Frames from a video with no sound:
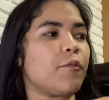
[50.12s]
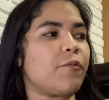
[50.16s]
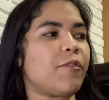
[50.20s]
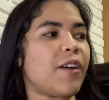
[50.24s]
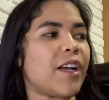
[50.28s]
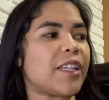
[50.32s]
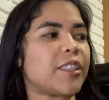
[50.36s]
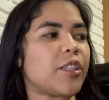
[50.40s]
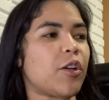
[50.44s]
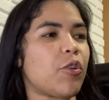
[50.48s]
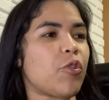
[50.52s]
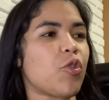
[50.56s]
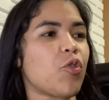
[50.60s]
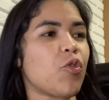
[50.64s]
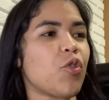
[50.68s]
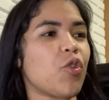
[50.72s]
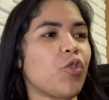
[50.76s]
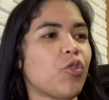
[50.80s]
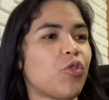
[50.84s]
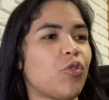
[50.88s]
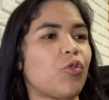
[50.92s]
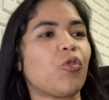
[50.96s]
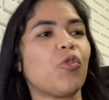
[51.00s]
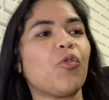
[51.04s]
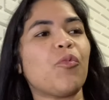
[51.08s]
fazer o
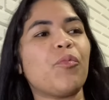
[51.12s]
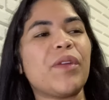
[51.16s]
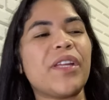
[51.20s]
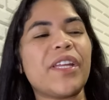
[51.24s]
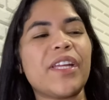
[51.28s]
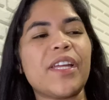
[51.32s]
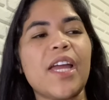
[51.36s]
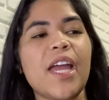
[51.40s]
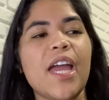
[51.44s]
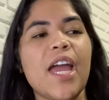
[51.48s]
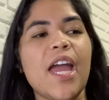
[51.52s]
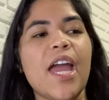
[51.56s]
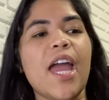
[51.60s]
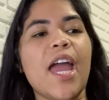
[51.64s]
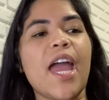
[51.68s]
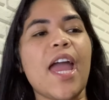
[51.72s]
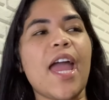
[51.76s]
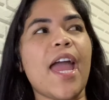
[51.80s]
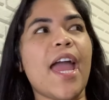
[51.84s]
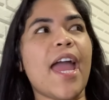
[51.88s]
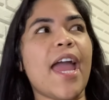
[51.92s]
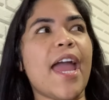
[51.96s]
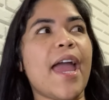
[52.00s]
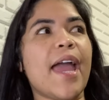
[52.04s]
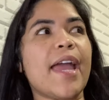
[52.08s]
YouTube
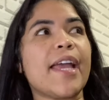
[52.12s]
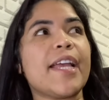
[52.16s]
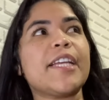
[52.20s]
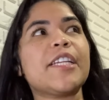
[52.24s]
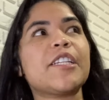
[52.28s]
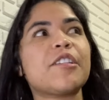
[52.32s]
é,